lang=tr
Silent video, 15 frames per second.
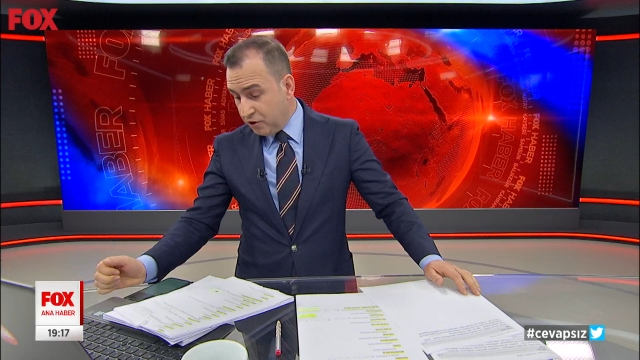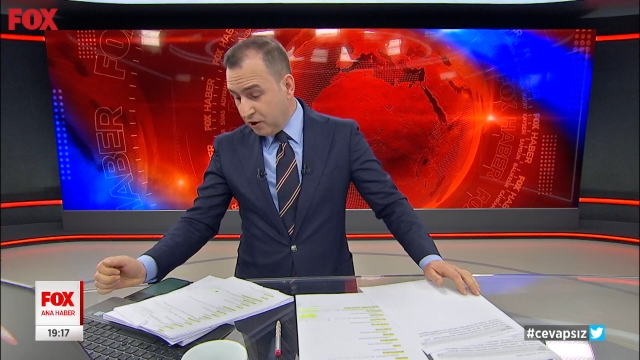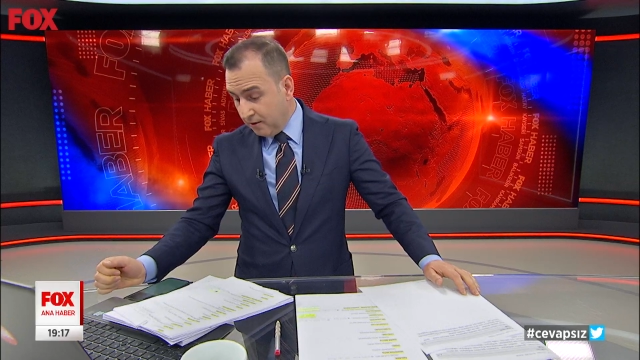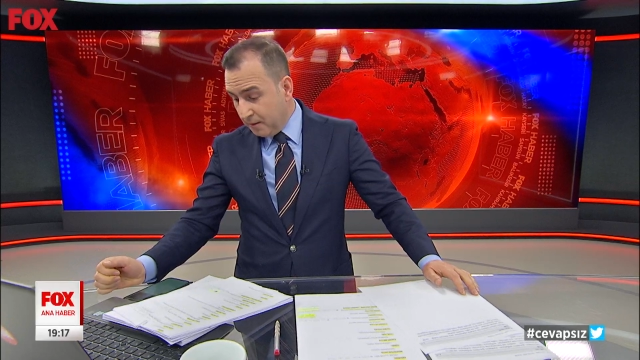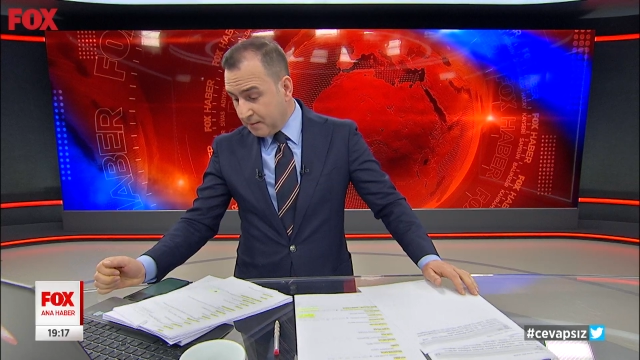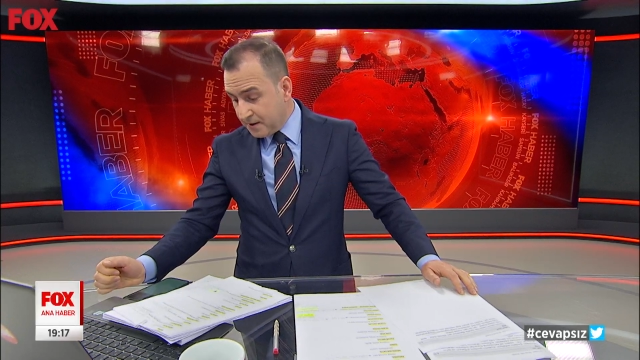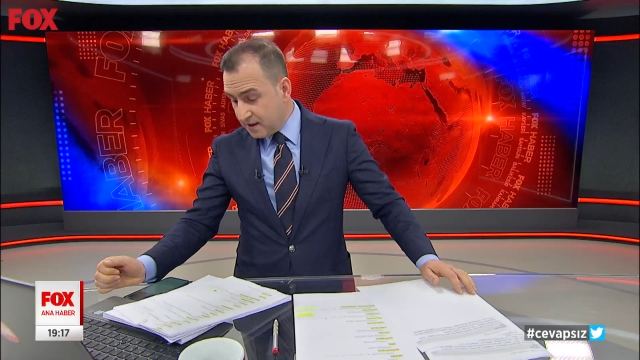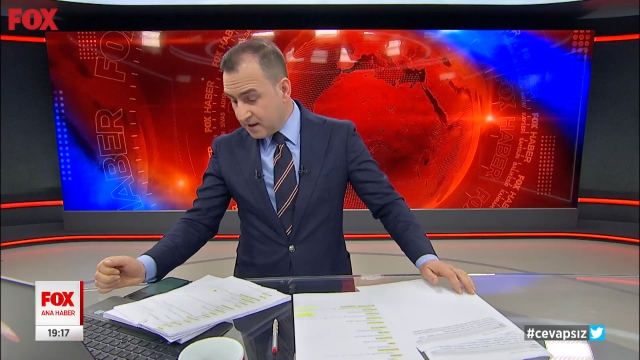
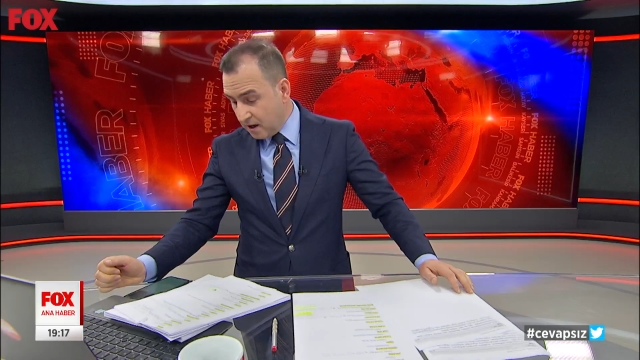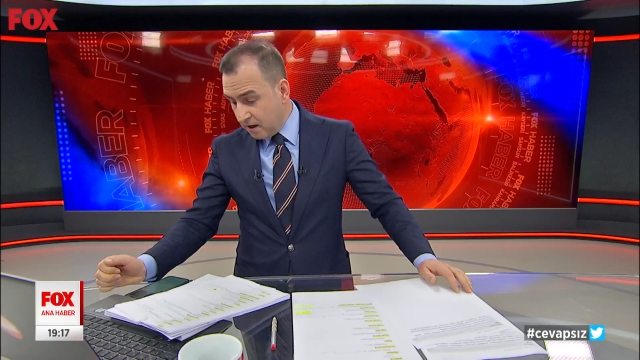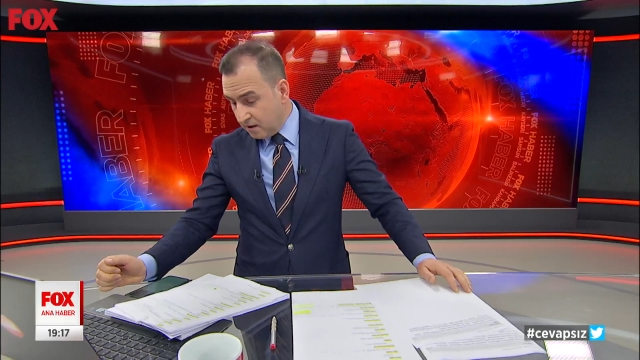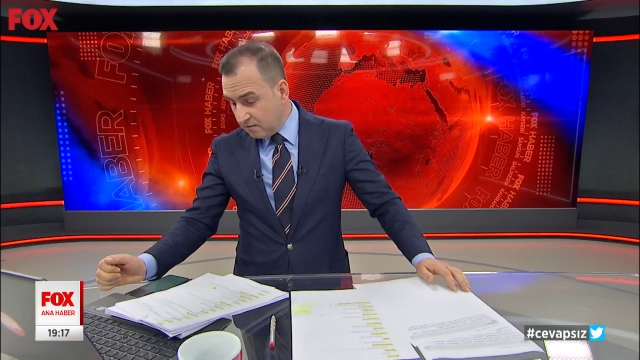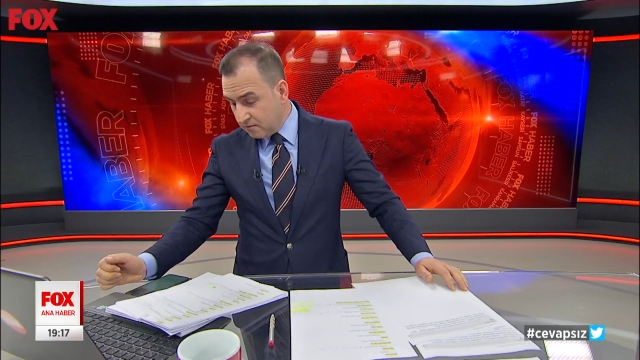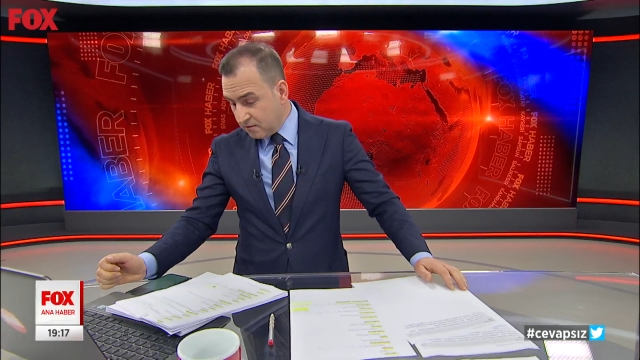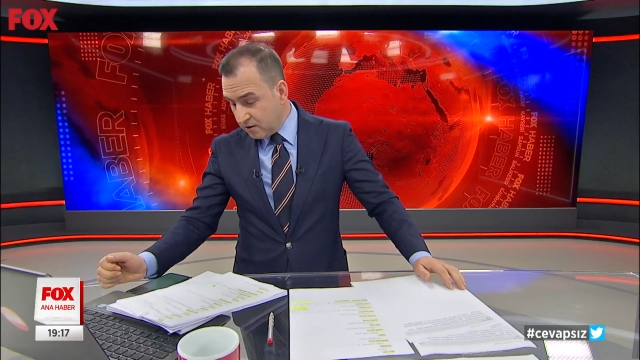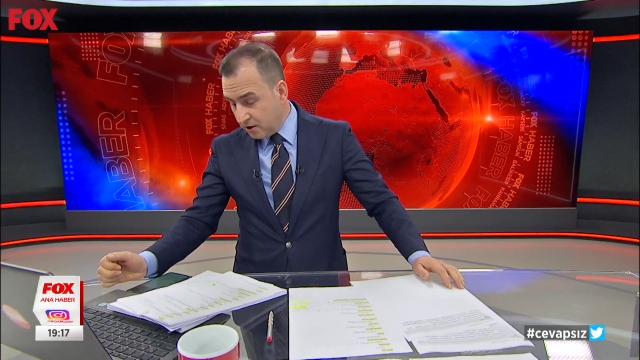
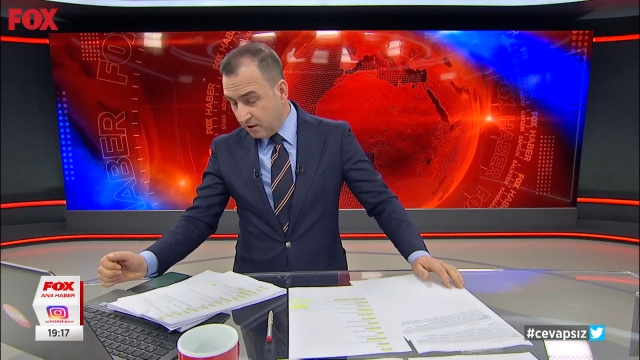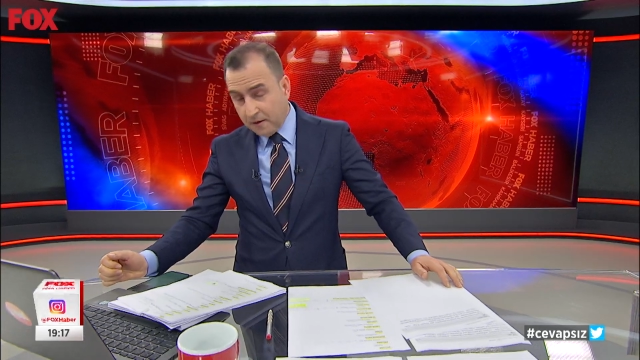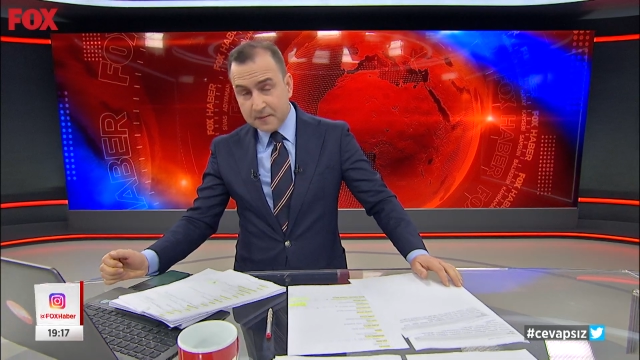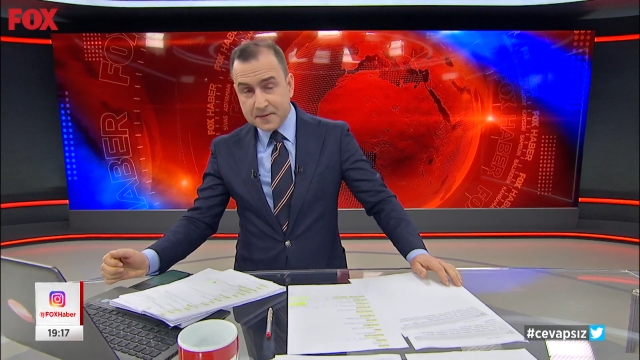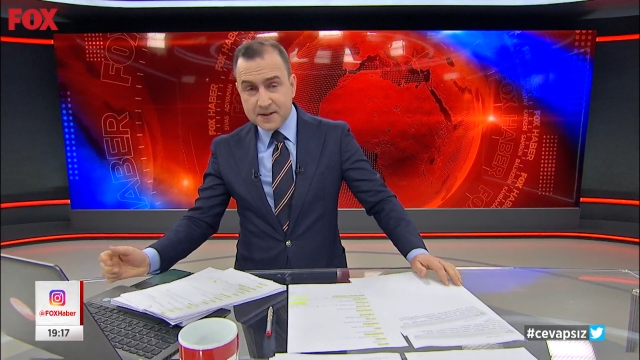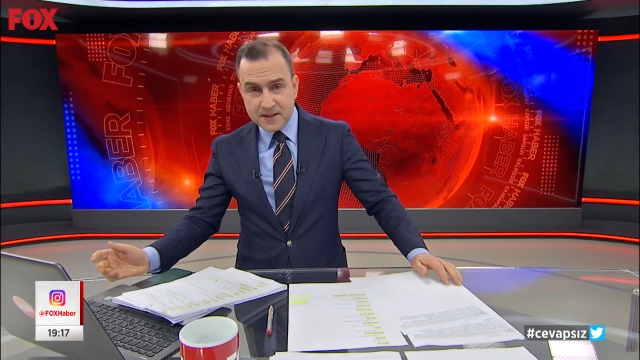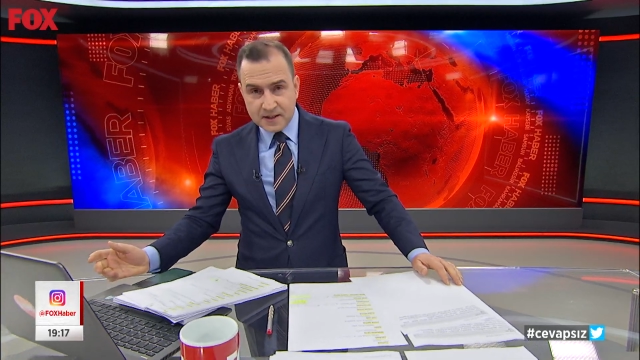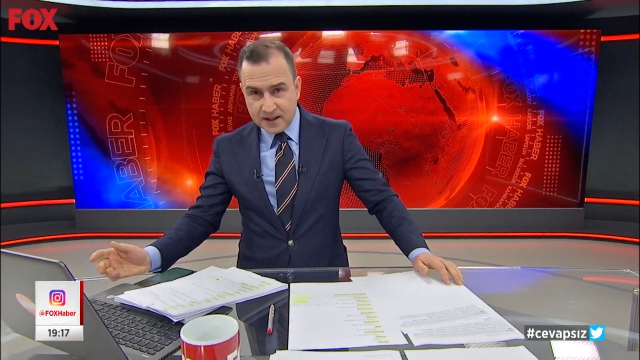cevapsıza
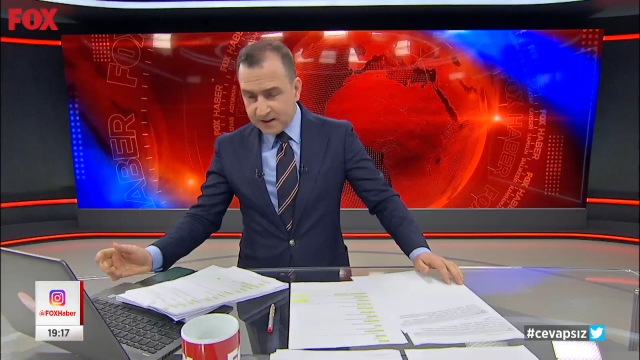cevapsız